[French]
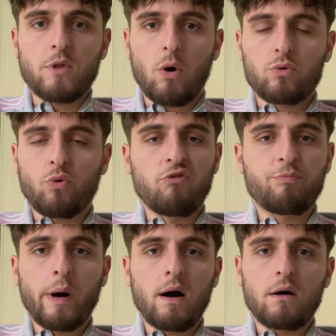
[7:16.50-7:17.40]
on trouve
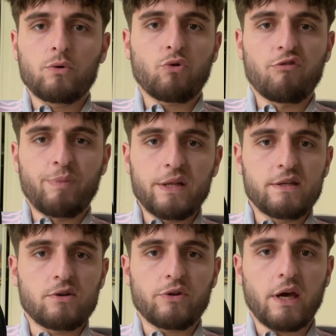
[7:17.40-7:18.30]
trouve pas
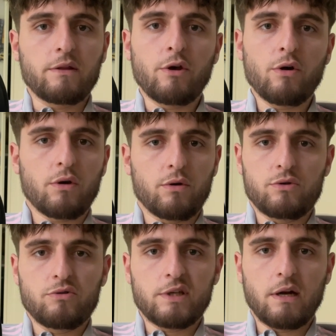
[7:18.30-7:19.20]
des entraîneurs euh,
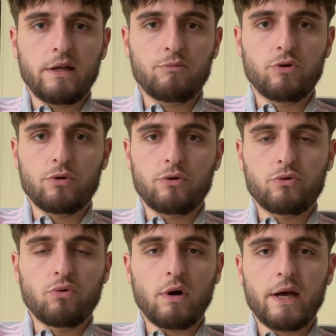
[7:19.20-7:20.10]
du calibre de, de,
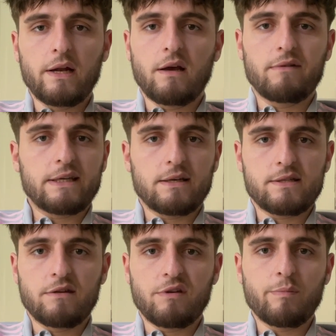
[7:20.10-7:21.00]
Tourelle et avec un
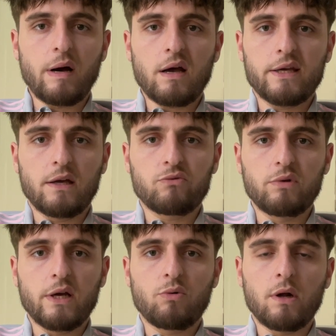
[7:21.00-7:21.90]
CV pareil à tous
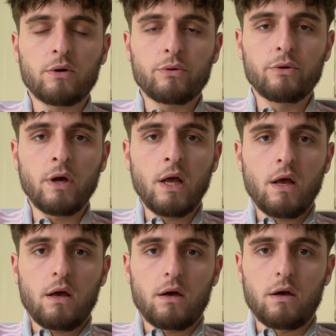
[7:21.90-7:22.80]
les coins de rue.
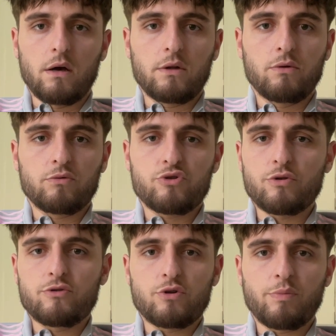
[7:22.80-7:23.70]
donc, je,
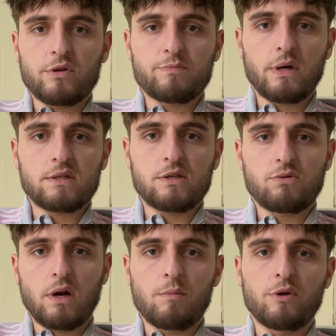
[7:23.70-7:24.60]
ne pense pas que ça
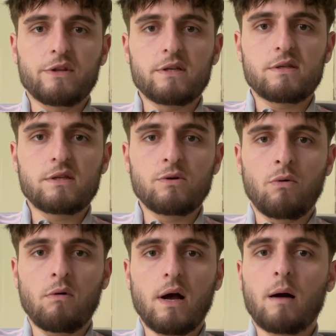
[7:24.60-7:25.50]
soit la bonne
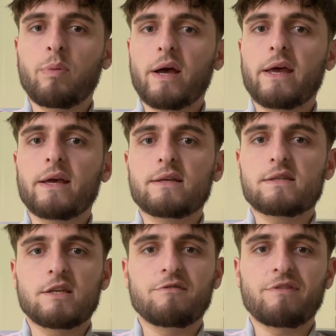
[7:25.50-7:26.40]
décision. Après,
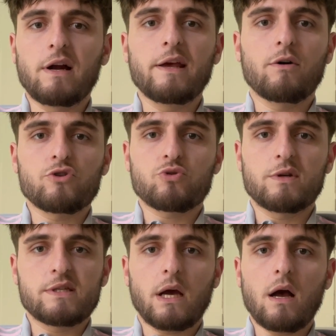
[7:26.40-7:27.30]
s'il fallait en
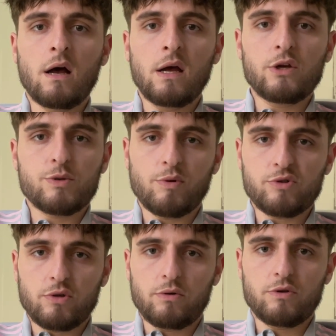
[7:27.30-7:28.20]
choisir un, je
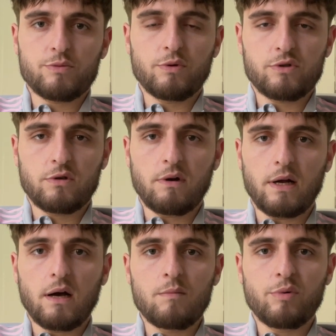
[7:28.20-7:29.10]
pense que, je pense que
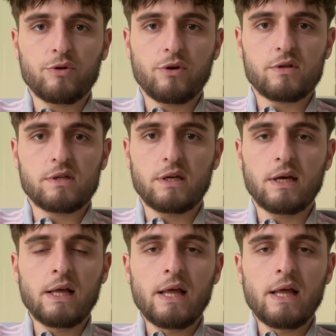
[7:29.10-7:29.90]
Graham Potter, c'est